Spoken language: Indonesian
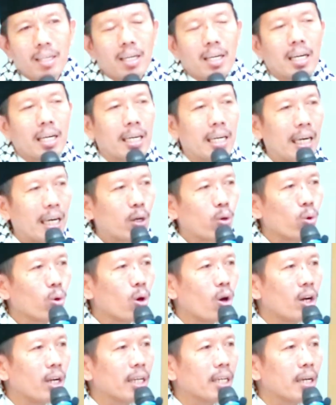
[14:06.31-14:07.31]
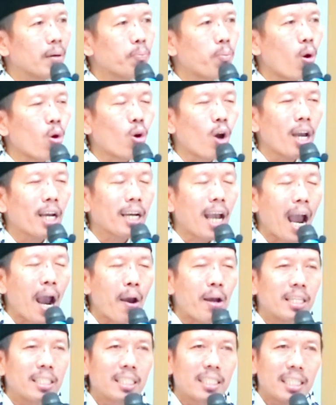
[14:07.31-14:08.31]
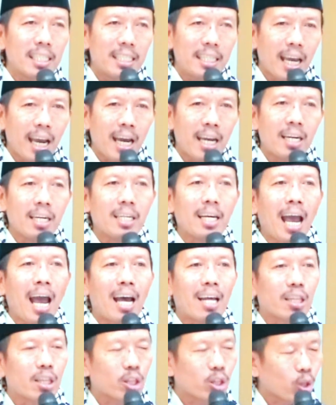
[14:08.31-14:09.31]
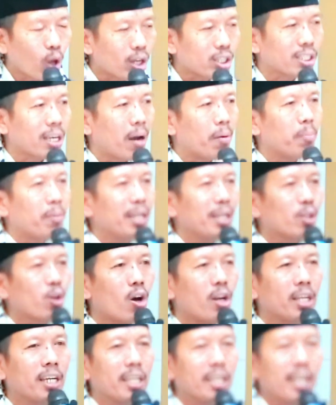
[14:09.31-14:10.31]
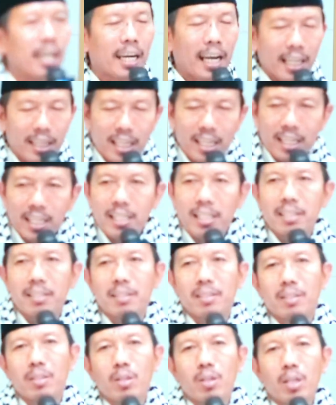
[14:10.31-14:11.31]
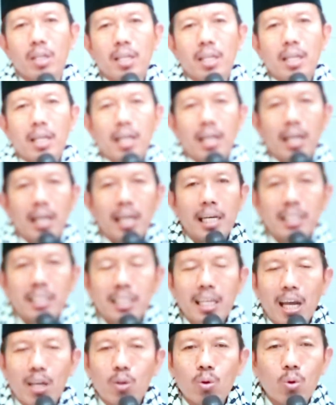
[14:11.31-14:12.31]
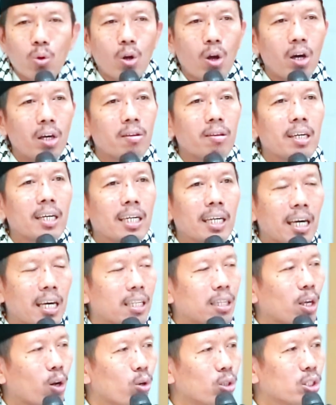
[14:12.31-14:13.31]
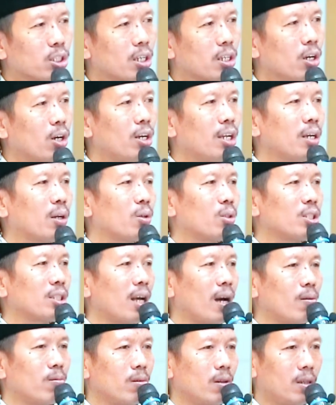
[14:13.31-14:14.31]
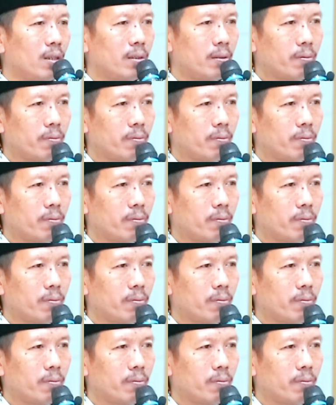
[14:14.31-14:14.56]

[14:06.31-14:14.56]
Nggih kula niki pokoke kait siyen ngantos sak menika niki nggih ngeten niki. Lesan kula zikir terus tenggone Gusti Allah.